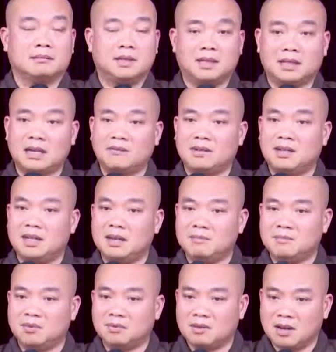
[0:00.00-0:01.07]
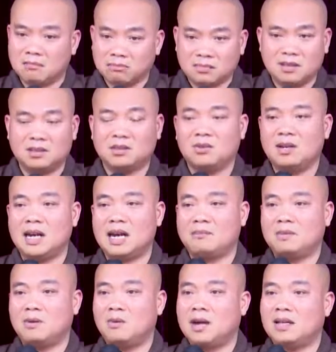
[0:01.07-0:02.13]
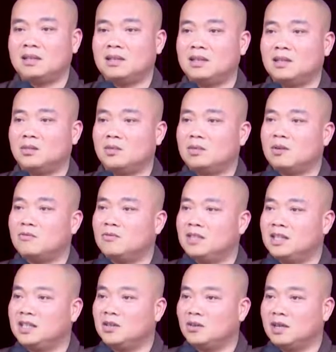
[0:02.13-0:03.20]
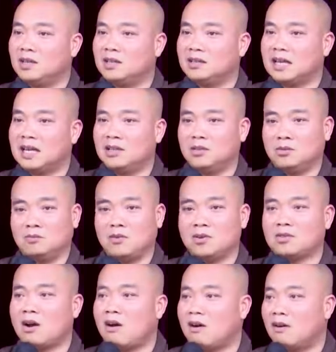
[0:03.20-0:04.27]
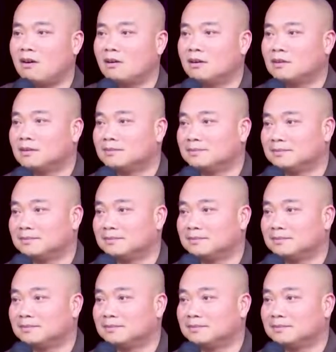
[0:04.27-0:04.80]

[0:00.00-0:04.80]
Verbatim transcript: Bây giờ các vị ném một đống tiền đô la mà qua tới cái chỗ châu Phi, chỗ đó người ta dùng vó sò,